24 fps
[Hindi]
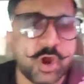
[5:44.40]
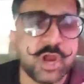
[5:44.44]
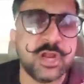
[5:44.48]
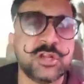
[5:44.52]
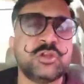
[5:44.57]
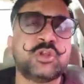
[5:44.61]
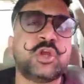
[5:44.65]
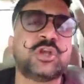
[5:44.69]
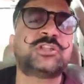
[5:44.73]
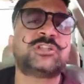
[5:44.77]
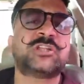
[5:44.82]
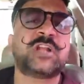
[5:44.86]
वो
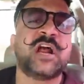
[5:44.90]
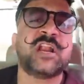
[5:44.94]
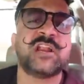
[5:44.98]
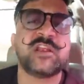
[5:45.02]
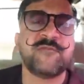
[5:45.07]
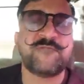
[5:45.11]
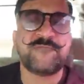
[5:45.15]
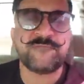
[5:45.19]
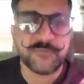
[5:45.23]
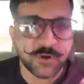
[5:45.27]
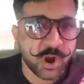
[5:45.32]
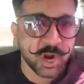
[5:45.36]

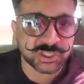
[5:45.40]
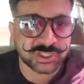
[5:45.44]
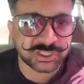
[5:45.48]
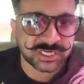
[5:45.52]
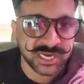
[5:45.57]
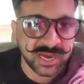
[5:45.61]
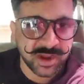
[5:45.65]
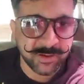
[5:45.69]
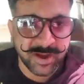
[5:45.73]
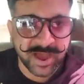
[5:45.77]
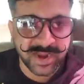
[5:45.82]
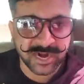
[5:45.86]
हिंदुस्तानी फौज
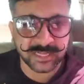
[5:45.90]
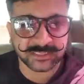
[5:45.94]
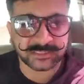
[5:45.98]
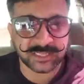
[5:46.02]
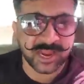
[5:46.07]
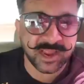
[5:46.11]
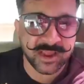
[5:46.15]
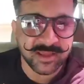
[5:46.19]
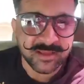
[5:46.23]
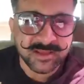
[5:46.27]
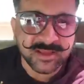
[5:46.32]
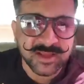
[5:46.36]
की अमानत
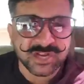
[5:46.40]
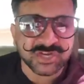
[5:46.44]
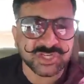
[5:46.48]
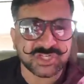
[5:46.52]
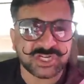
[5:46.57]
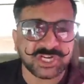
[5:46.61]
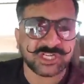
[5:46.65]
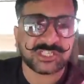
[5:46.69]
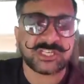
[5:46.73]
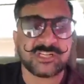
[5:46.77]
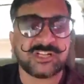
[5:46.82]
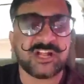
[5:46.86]
है
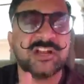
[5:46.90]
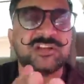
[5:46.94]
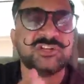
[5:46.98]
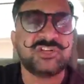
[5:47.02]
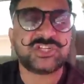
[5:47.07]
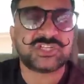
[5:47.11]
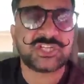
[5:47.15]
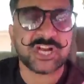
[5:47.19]
जिस दिन